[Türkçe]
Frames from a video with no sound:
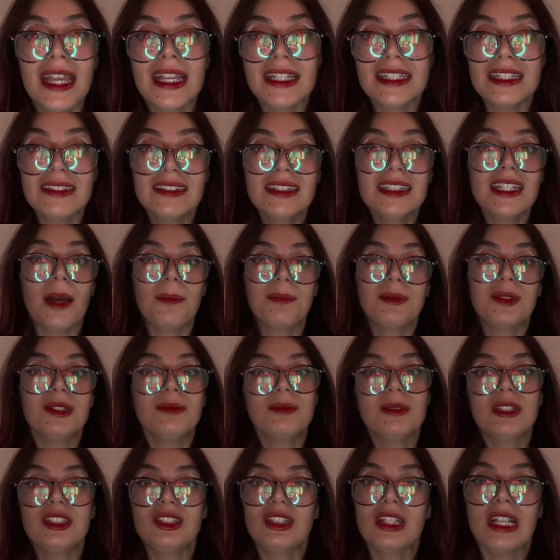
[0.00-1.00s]
Yatı
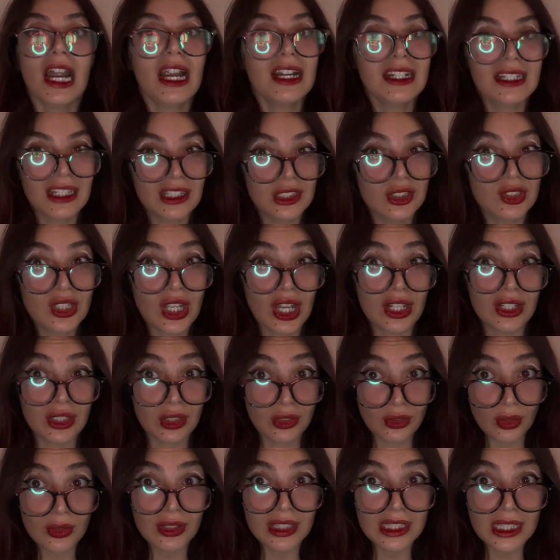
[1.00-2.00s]
yaptığım kişiler
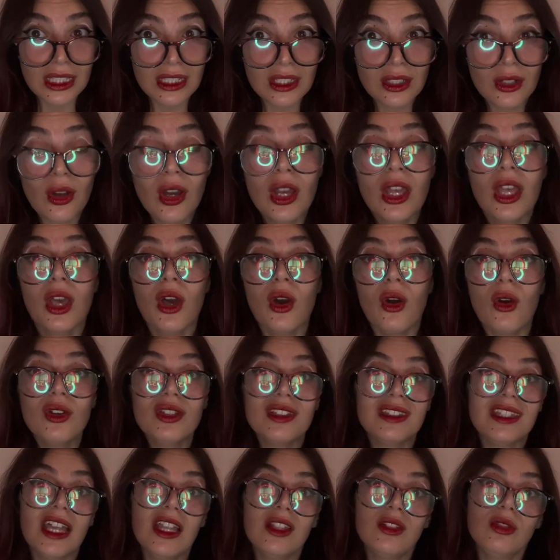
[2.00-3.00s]
değişkenlik gösteriyor. O
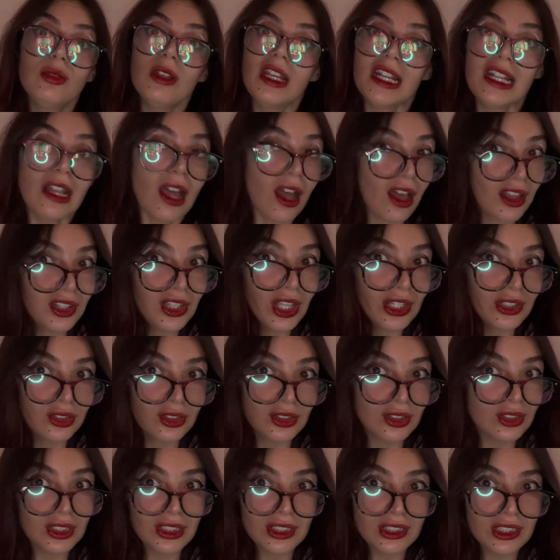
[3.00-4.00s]
yüzden sürekli
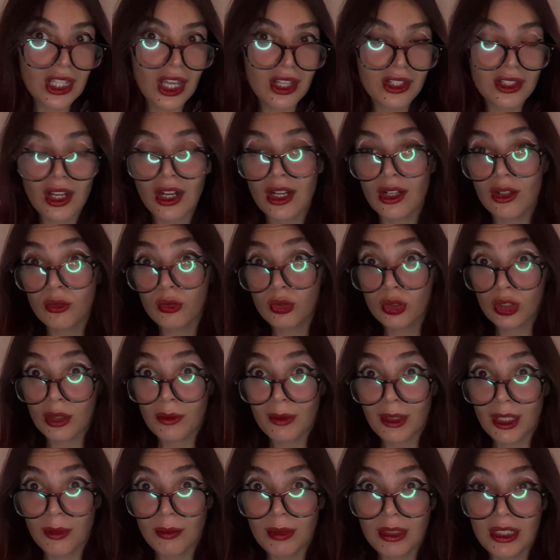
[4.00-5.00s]
anlaştığın insanlarla
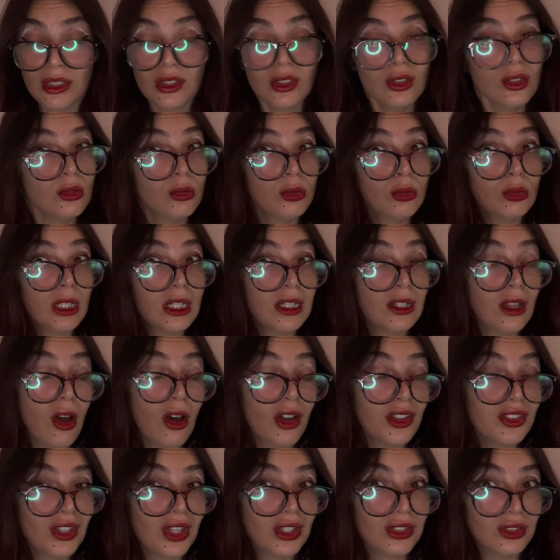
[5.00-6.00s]
uçamayabilirsin. Sürekli
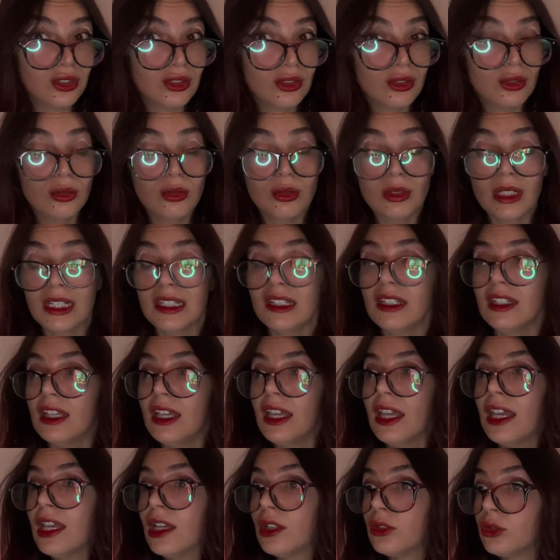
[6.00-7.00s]
anlaştığın, sürekli
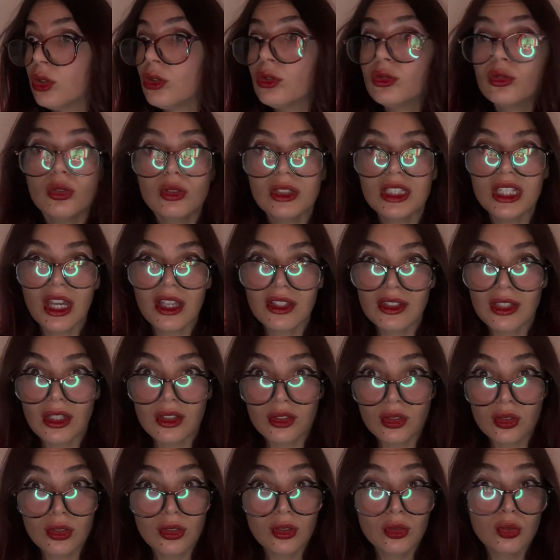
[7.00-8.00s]
çok çok iyi
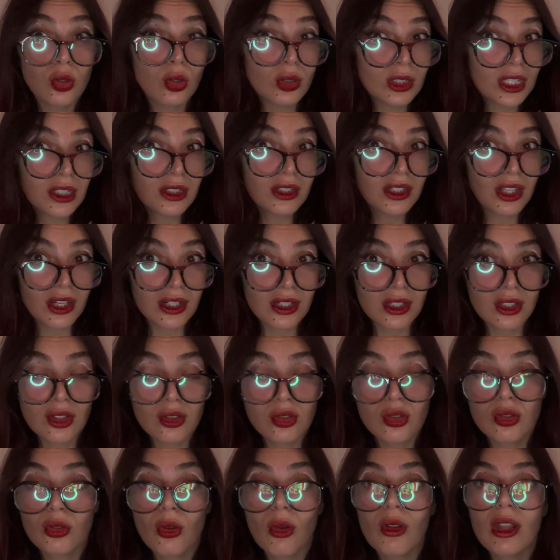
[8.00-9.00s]
anlaştığın, çok yakın
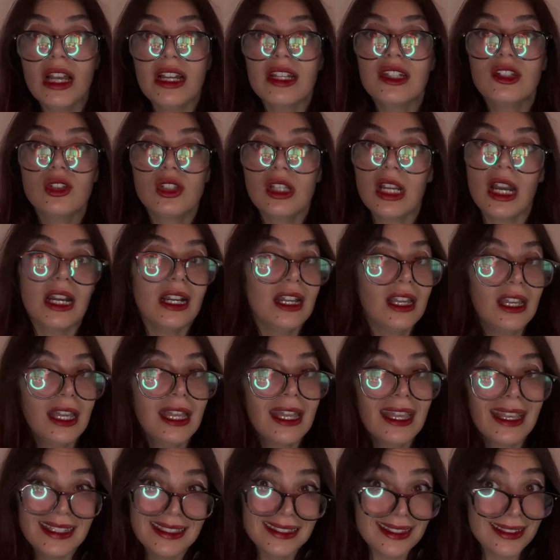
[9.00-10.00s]
arkadaşın olan kişilerle
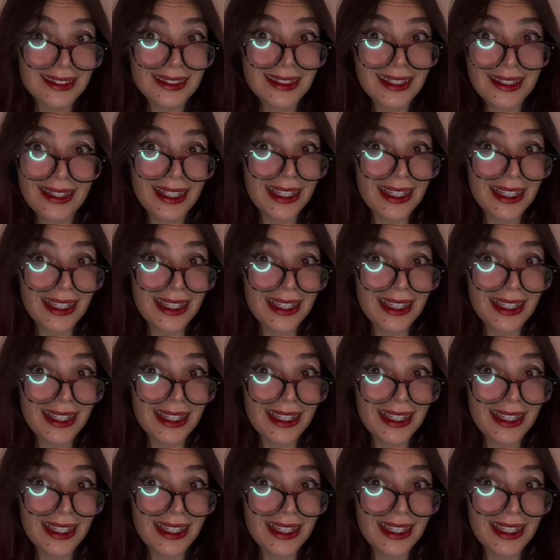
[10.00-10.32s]
yatıya